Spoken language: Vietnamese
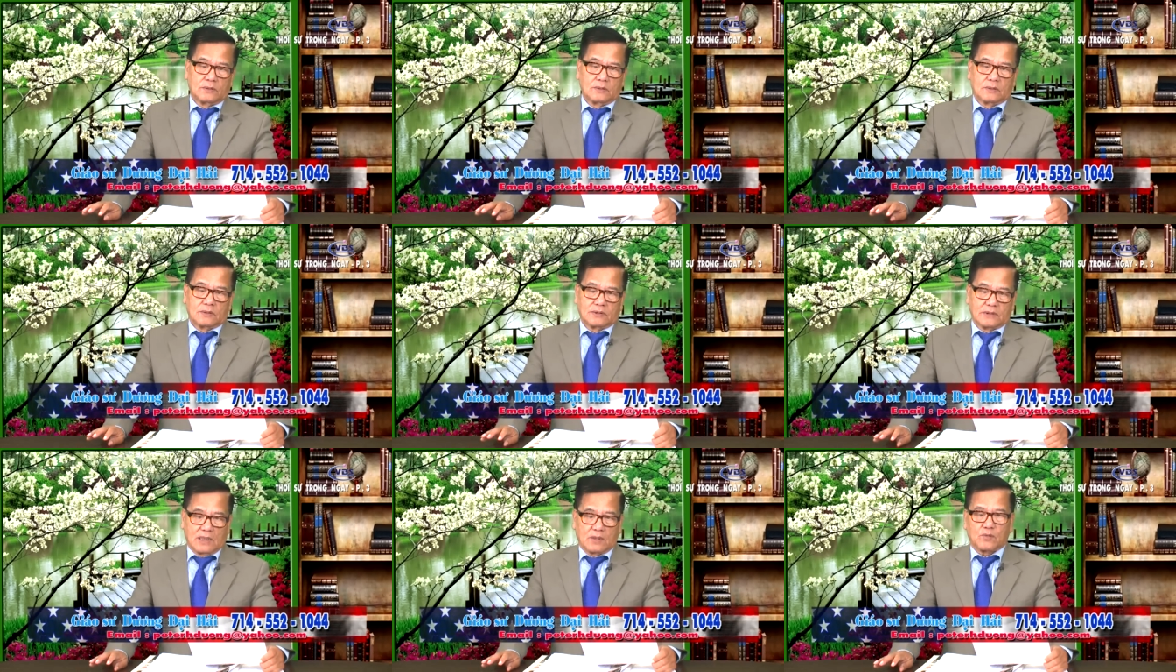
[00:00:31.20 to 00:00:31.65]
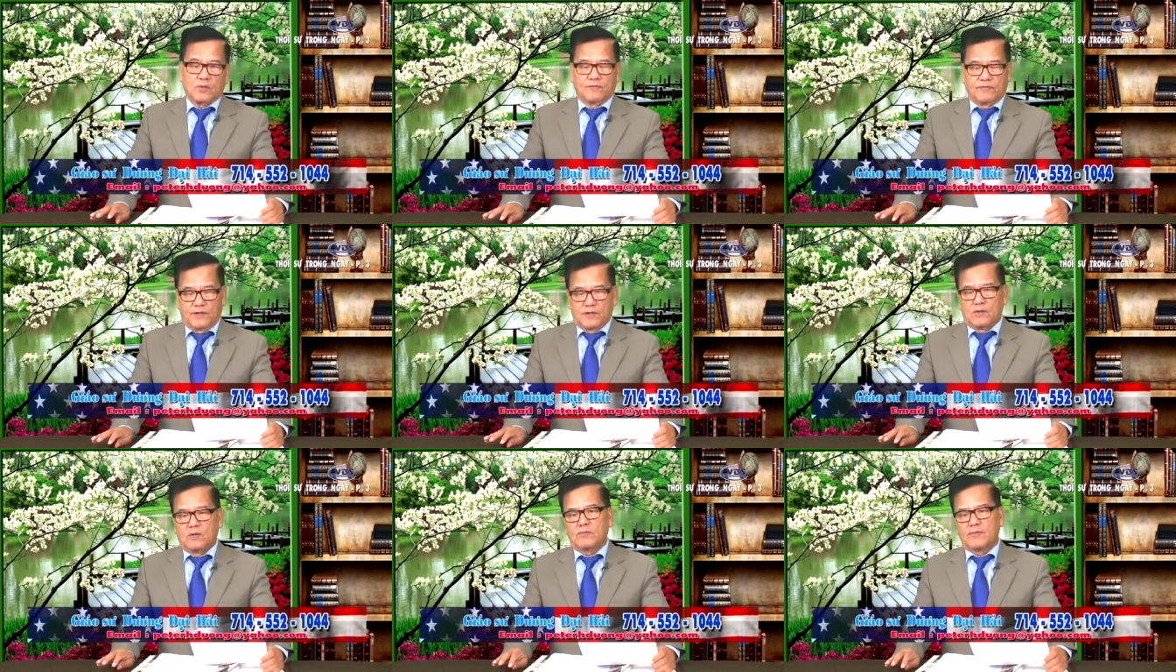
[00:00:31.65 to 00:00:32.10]
Chắc quý
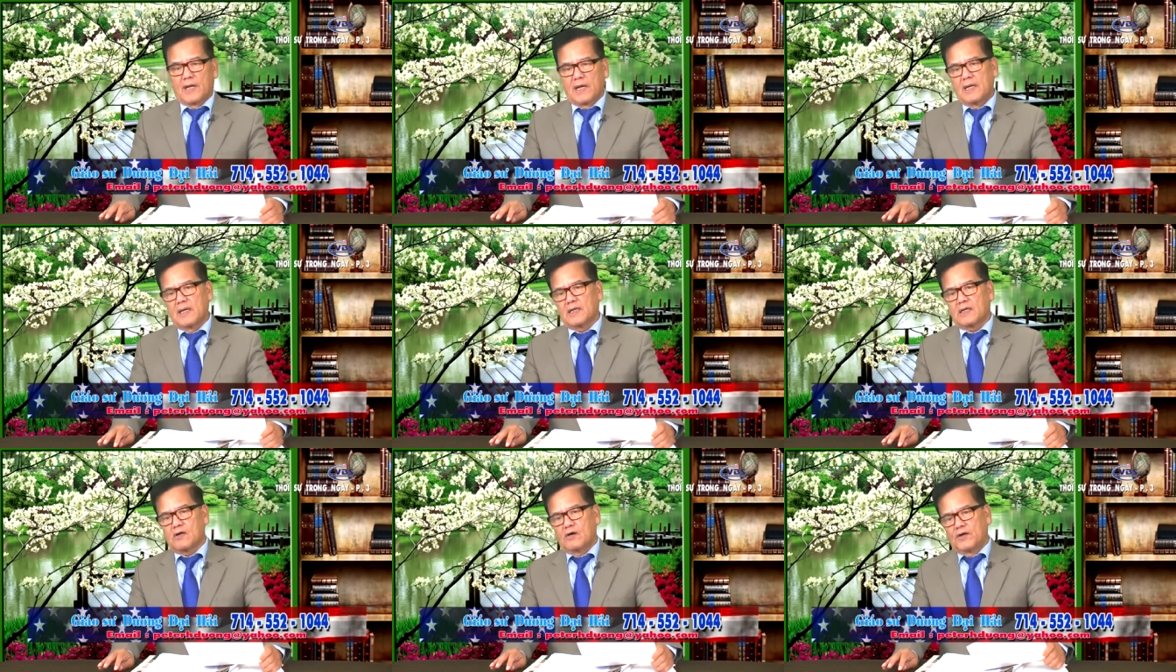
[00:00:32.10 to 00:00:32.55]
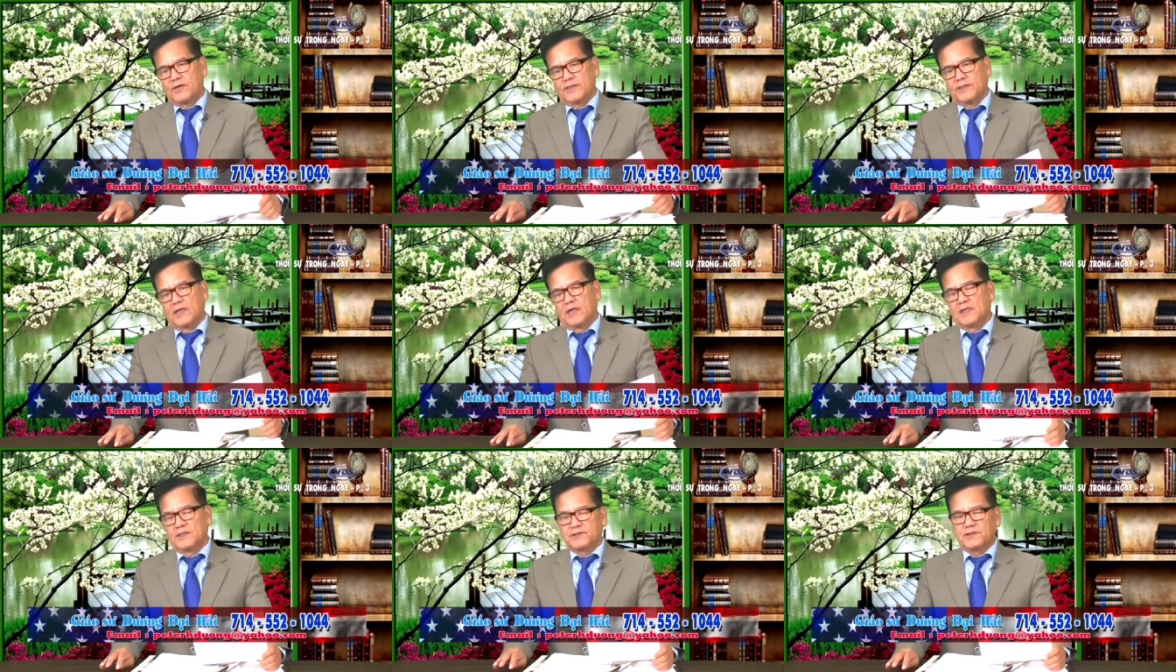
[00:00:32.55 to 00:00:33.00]
vị cũng đã còn
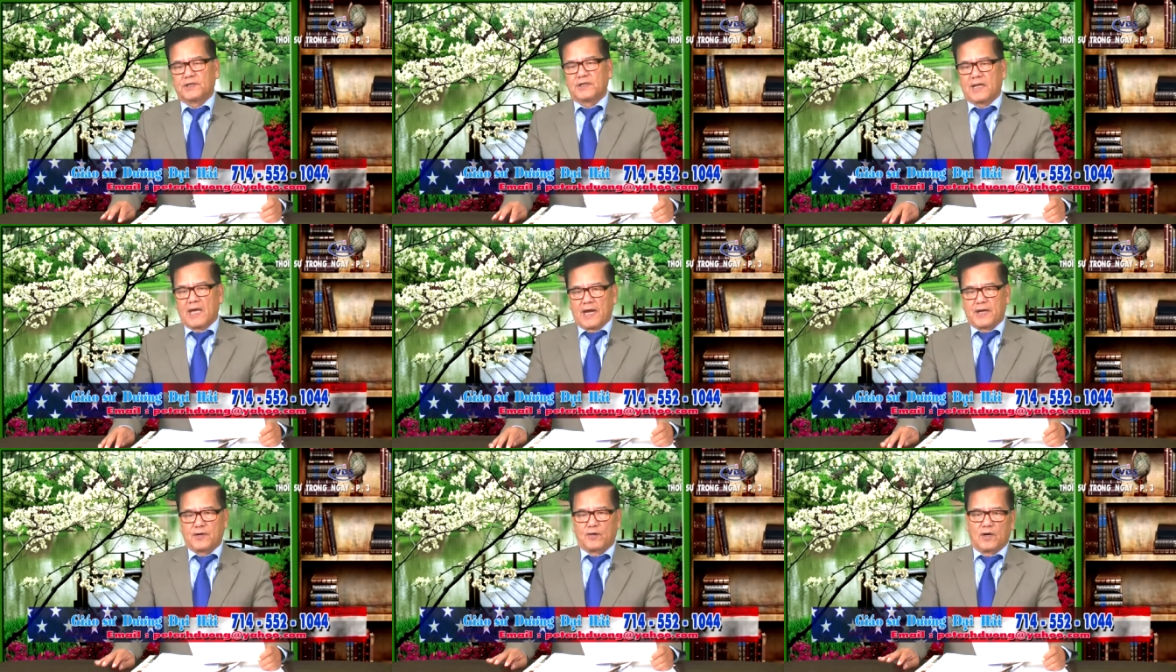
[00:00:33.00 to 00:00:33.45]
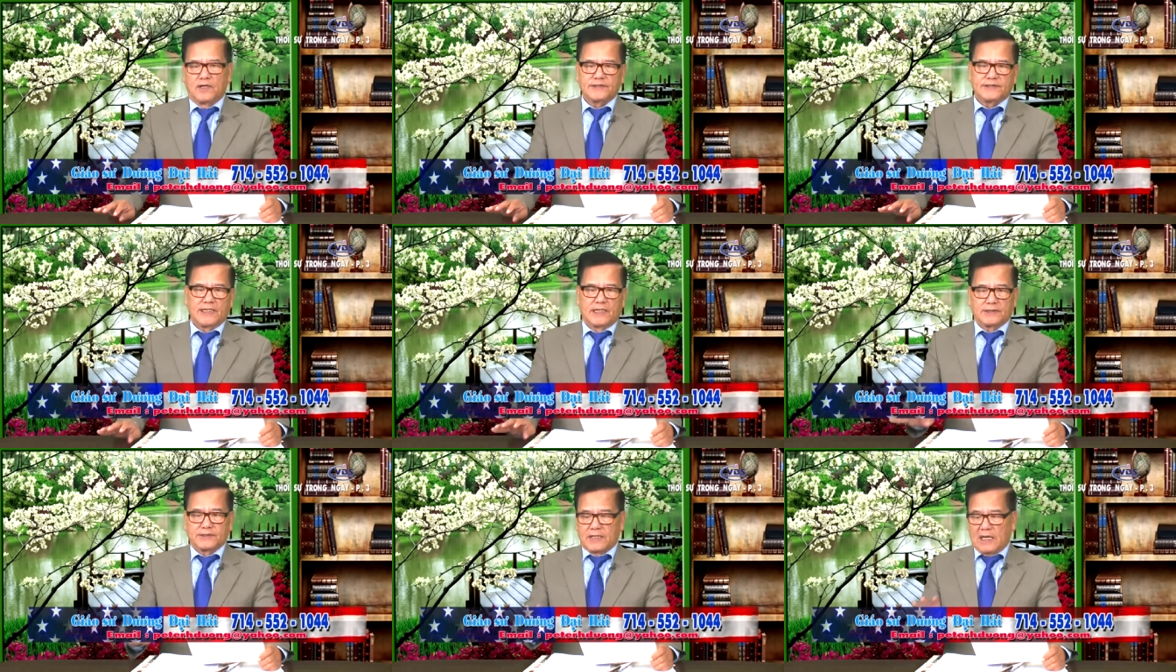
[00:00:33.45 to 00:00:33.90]
nhớ Dương Đài nói
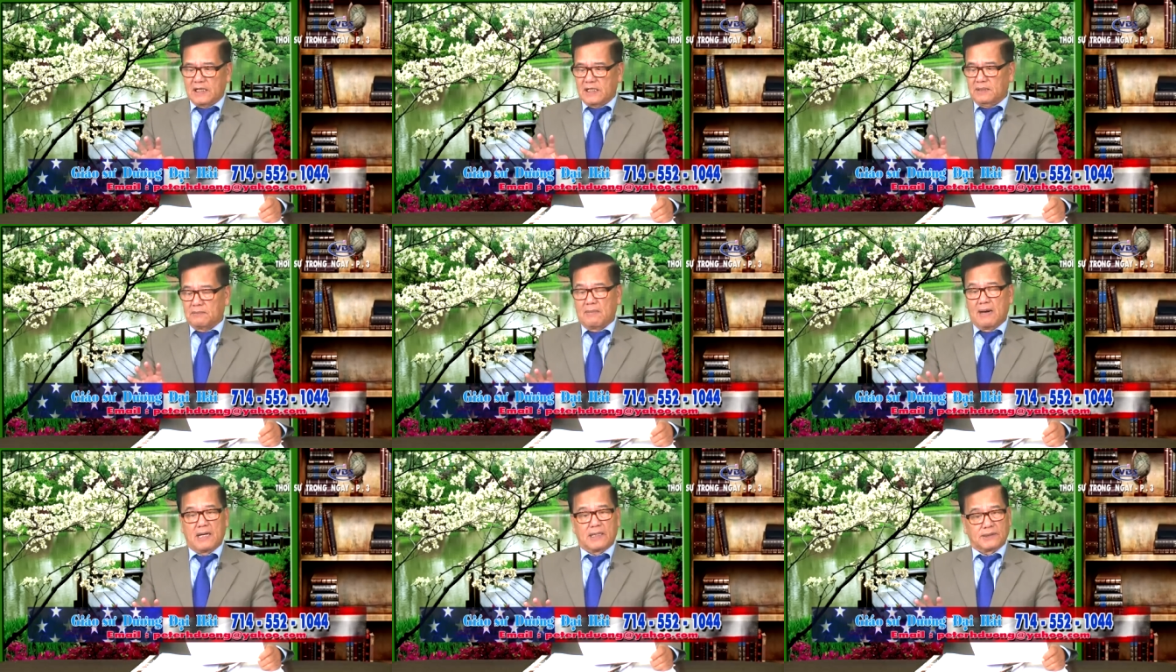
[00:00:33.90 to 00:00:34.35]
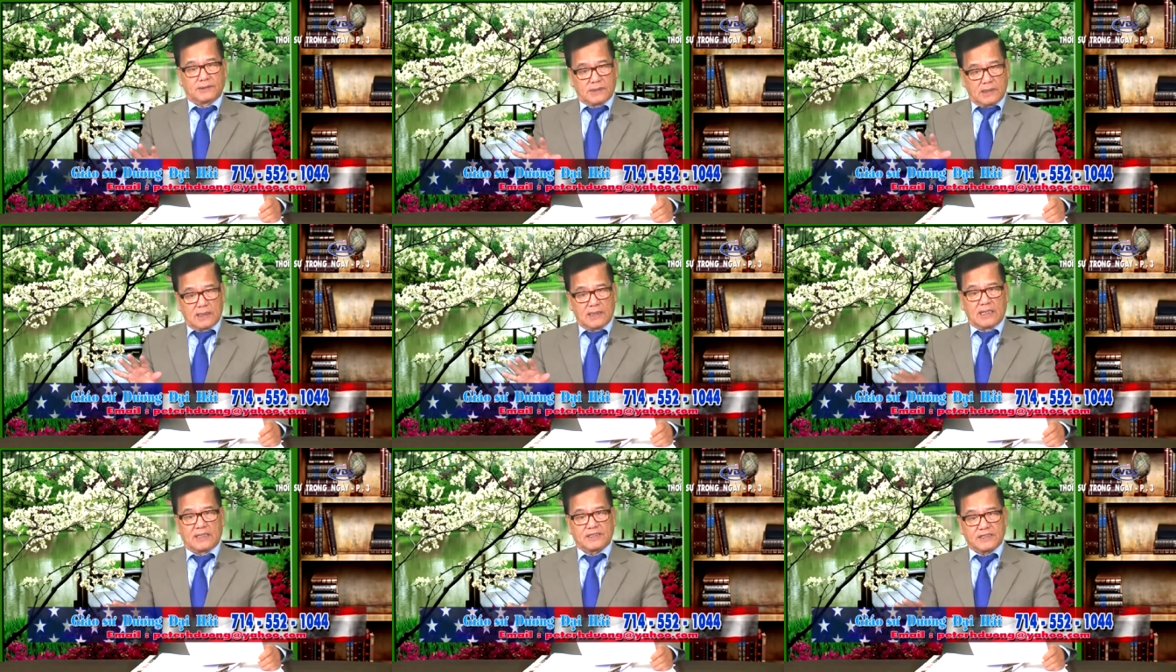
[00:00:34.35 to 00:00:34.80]
rằng Taliban tức
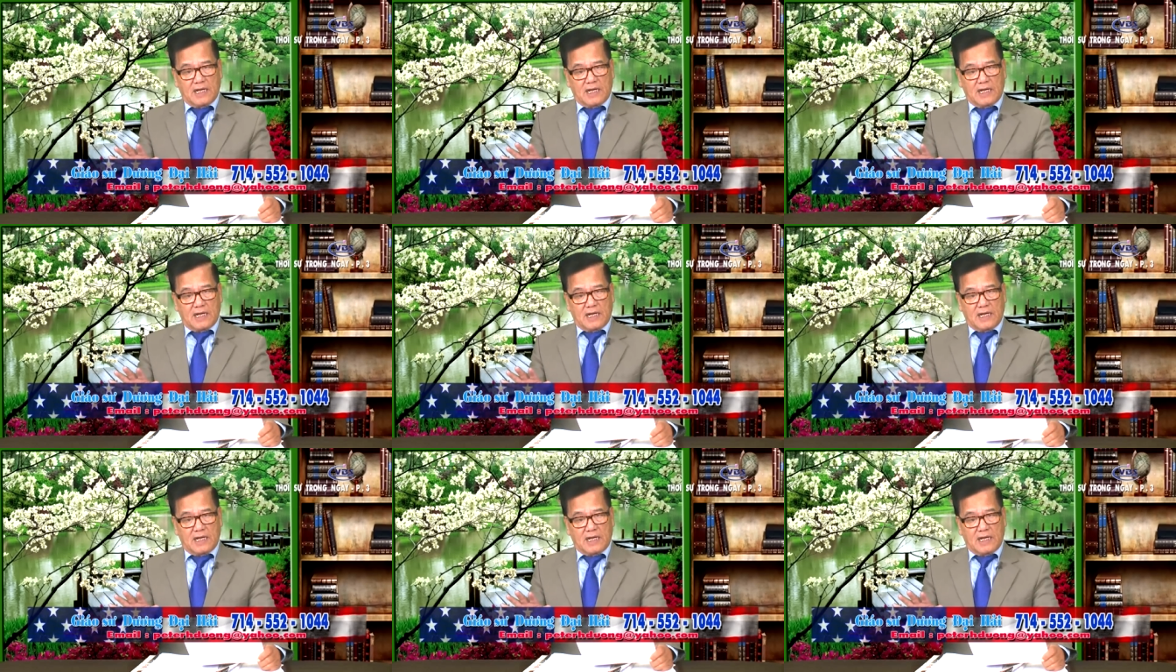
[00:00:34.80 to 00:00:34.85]
là